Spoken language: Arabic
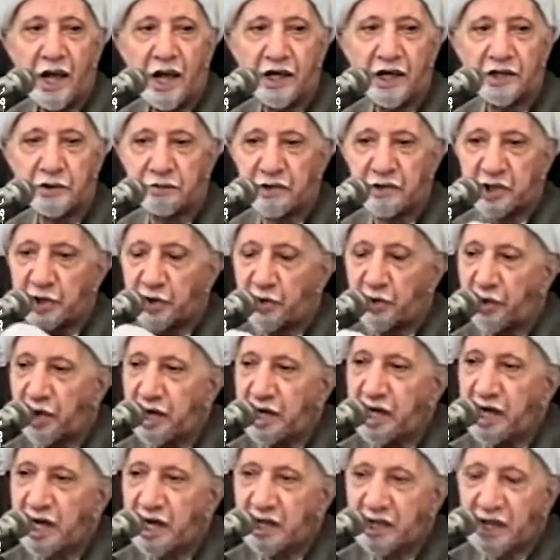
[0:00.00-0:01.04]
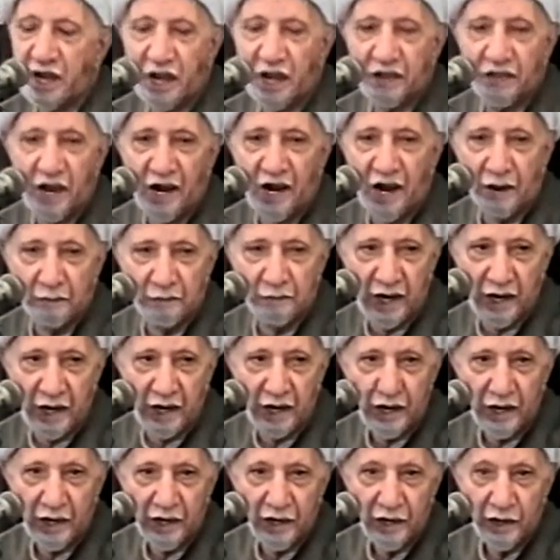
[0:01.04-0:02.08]
مشروعية هذا
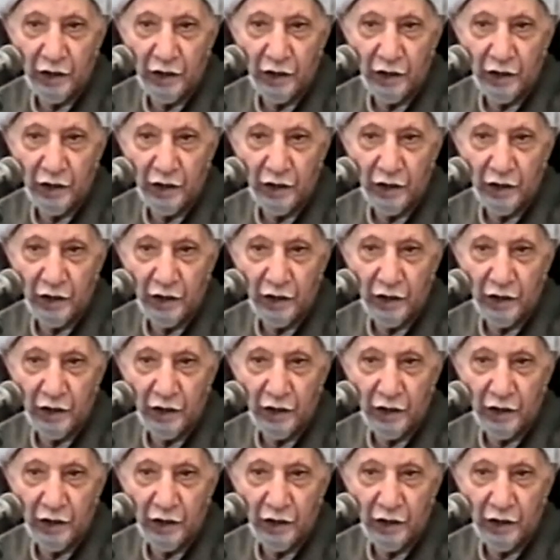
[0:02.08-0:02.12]
العمل